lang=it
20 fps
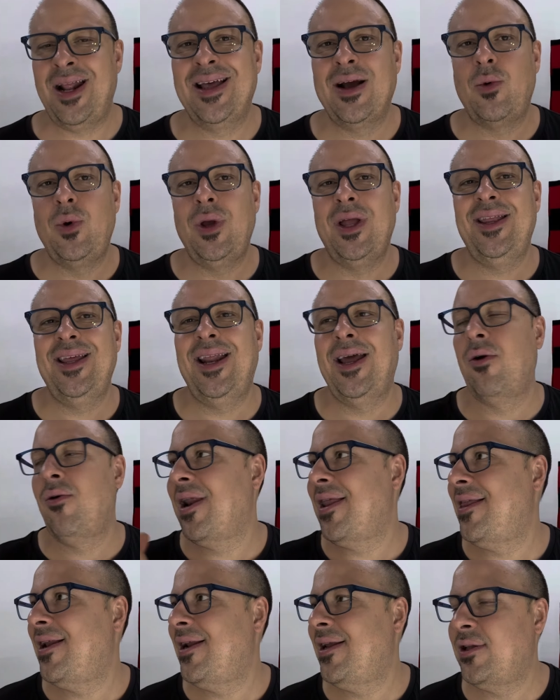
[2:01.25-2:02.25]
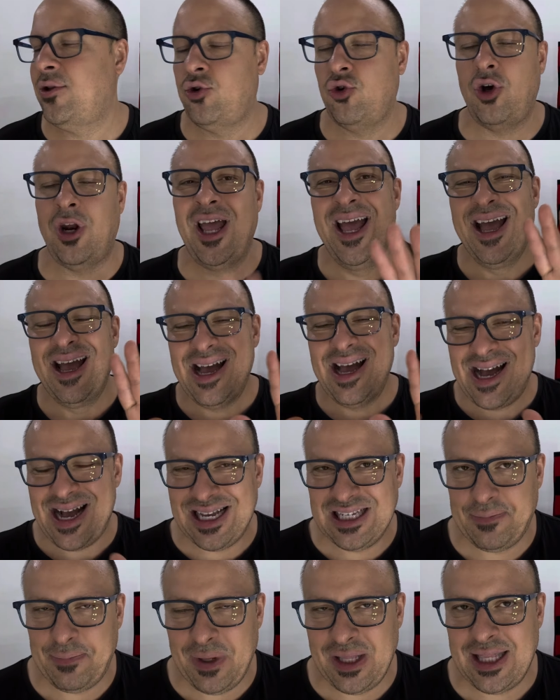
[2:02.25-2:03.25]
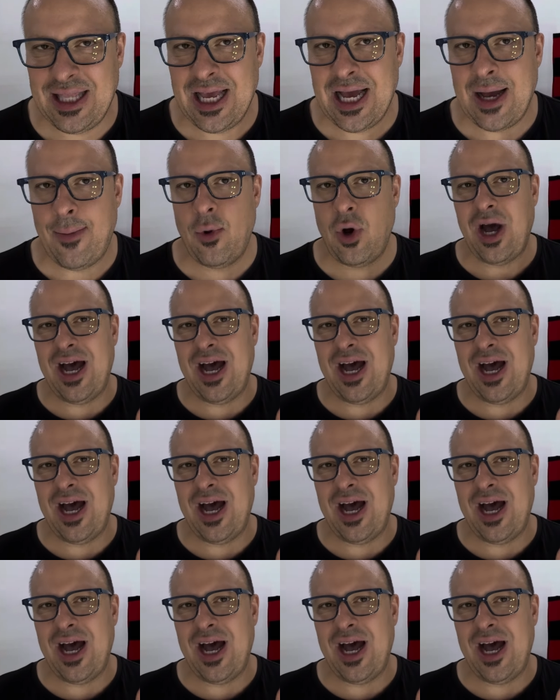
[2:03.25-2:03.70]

Da qui a dire che è un grande allenatore aspettiamo,